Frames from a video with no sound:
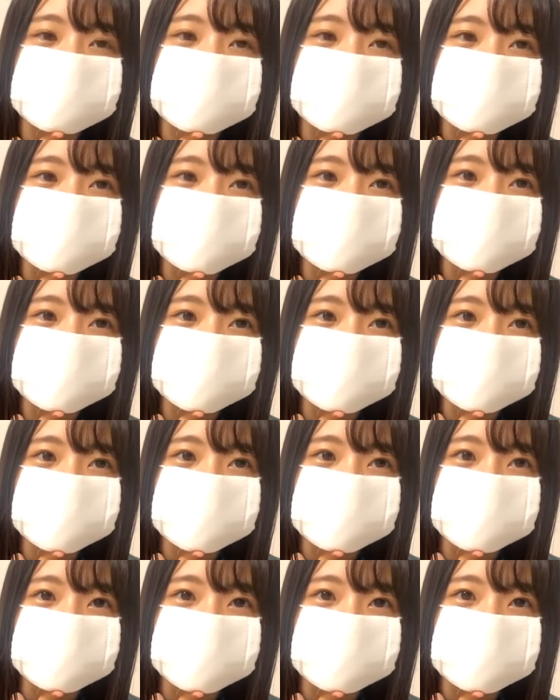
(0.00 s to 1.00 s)
国選
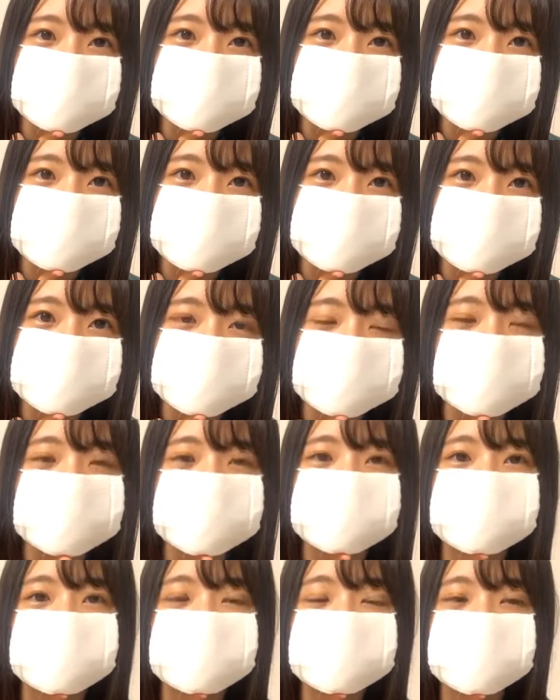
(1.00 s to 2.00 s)
は多分
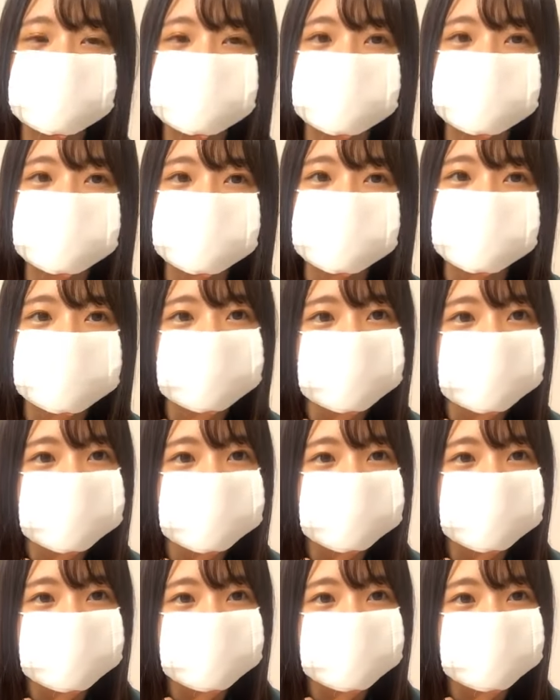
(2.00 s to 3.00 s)
その今かかってる
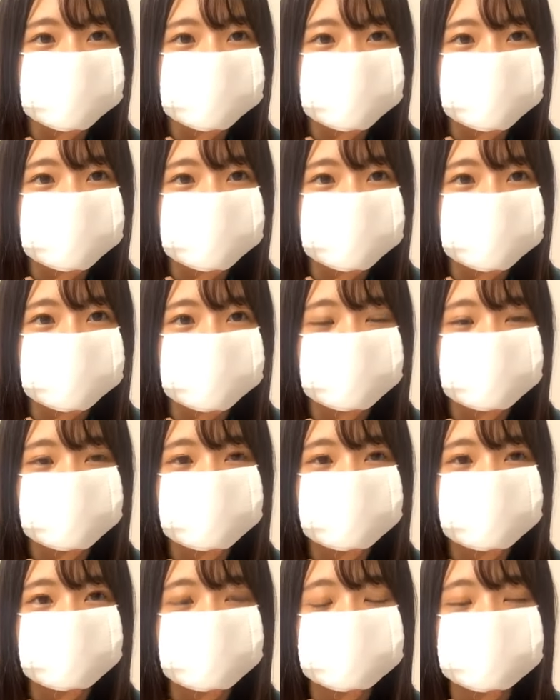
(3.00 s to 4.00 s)
シリーズは
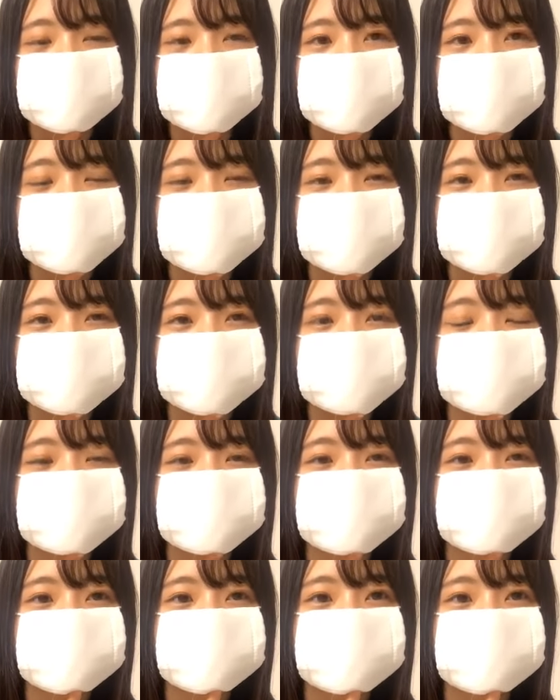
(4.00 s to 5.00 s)
まだ全
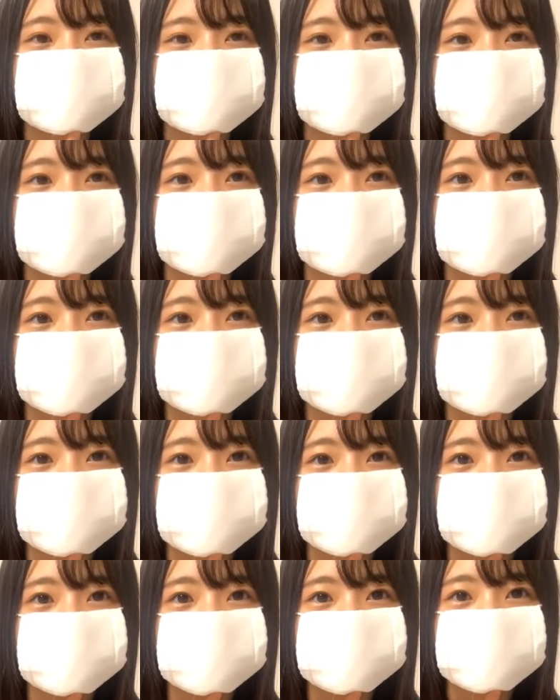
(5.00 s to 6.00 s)
然ちっちゃかったか
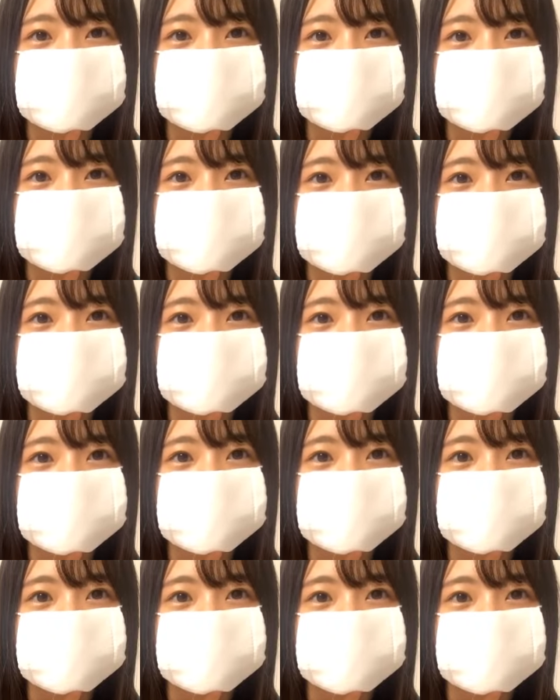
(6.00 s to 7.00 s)
らリアルタイムでは見
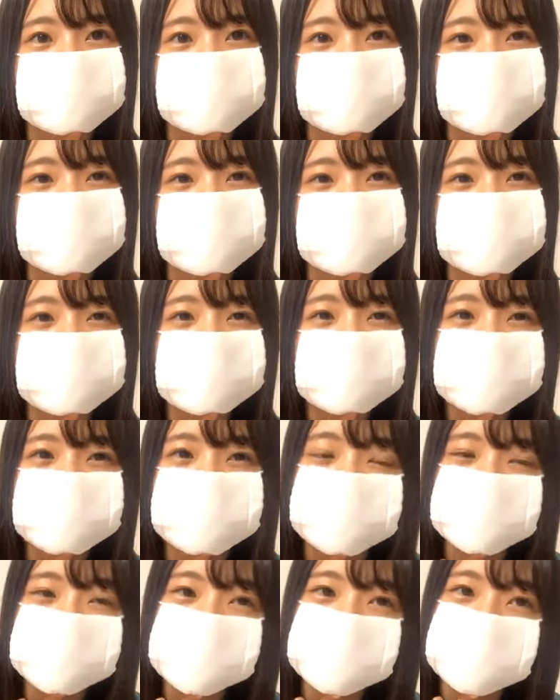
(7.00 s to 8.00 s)
てない
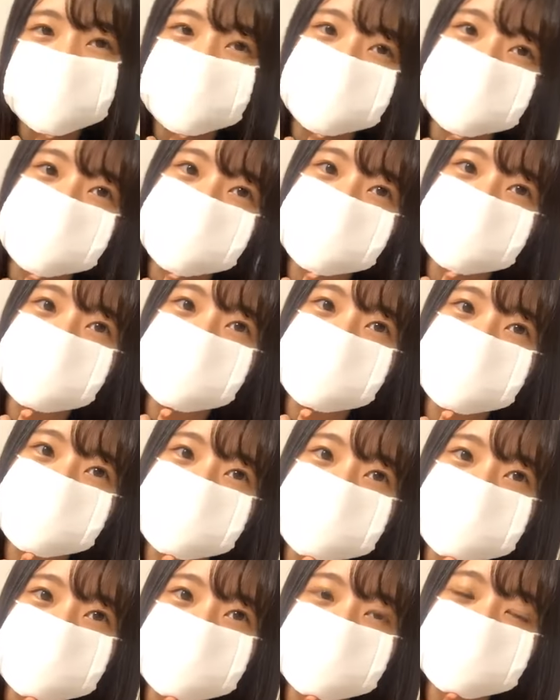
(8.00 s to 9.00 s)
3回目かな
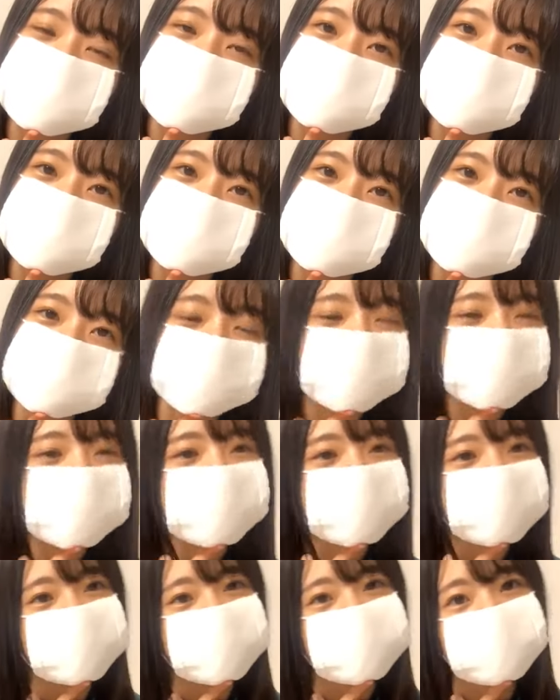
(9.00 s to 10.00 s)
シーズン
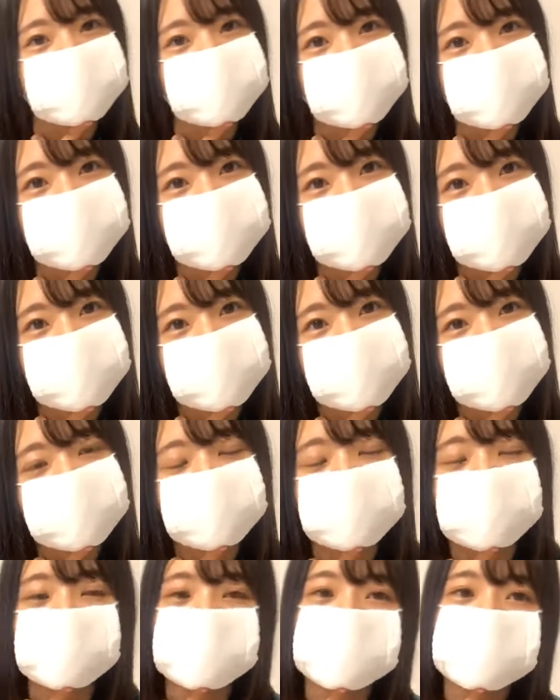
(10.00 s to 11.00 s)
3かな
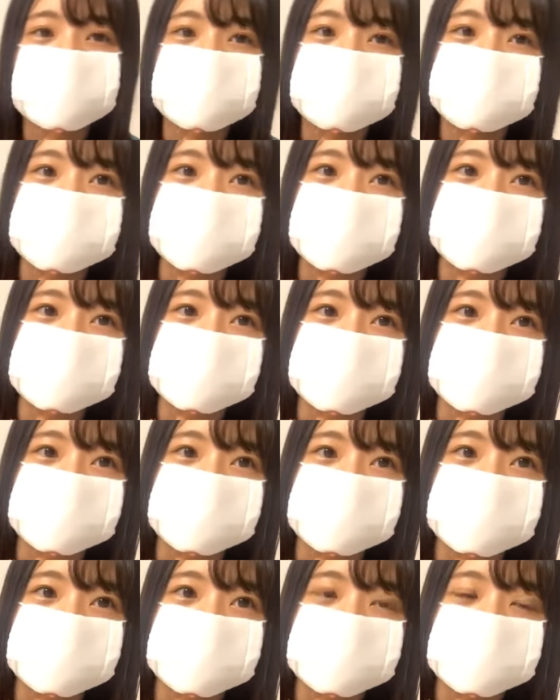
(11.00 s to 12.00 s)
が多分
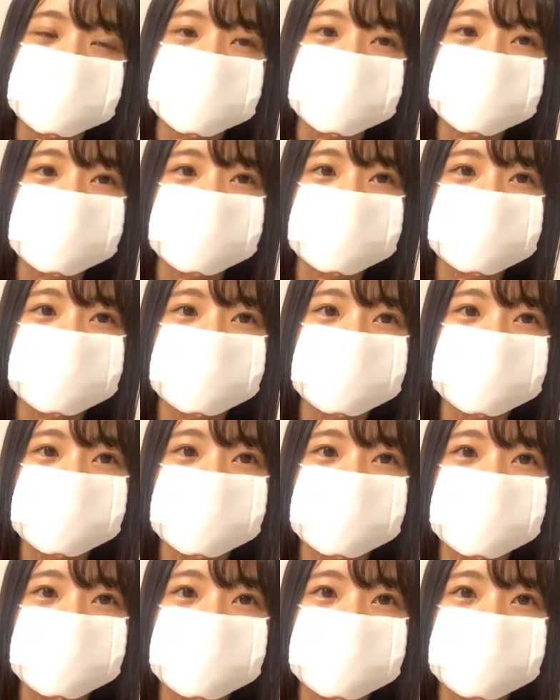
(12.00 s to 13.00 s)
ちょうど
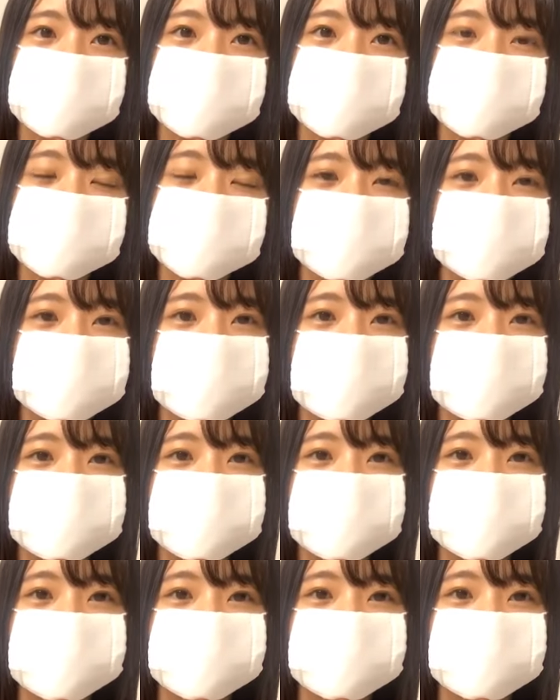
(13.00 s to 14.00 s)
小学生